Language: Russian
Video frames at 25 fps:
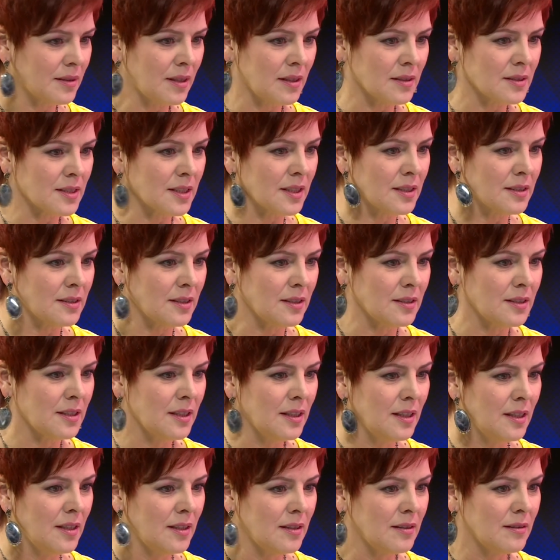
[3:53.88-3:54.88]
как
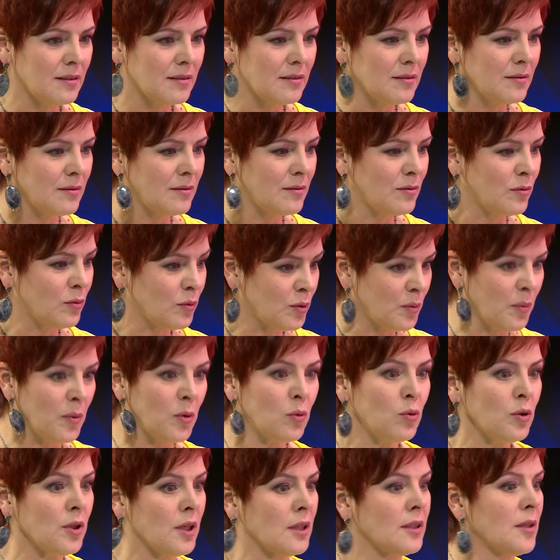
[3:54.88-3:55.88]
сказать, Э, вот
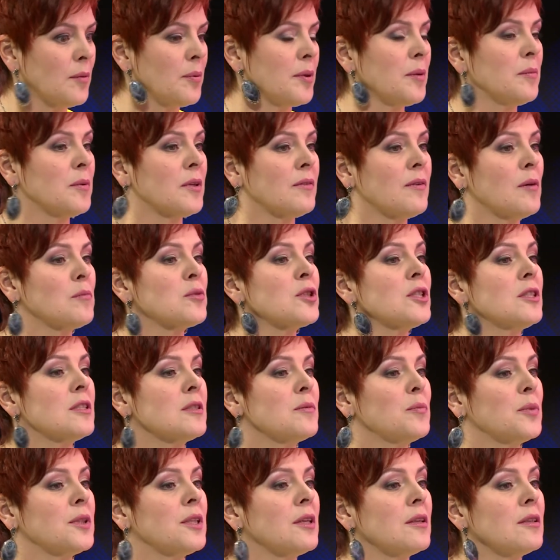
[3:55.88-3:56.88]
могу я, например, вам
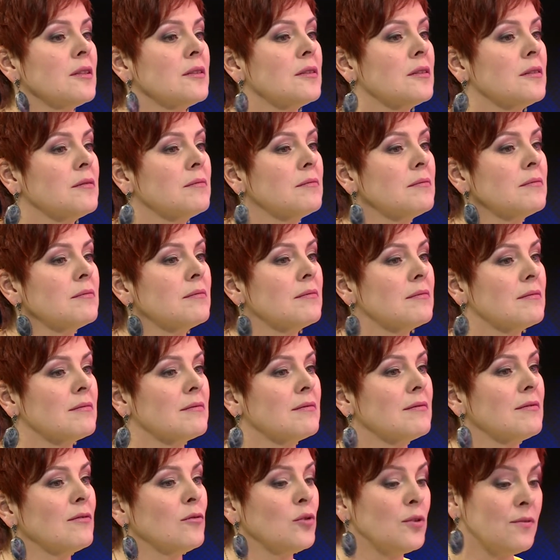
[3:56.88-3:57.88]
шерсть подарить?
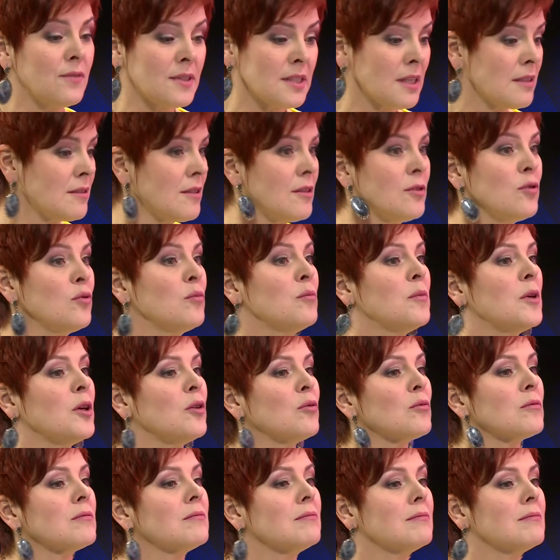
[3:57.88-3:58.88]
Конечно. Вот вязать я не умею.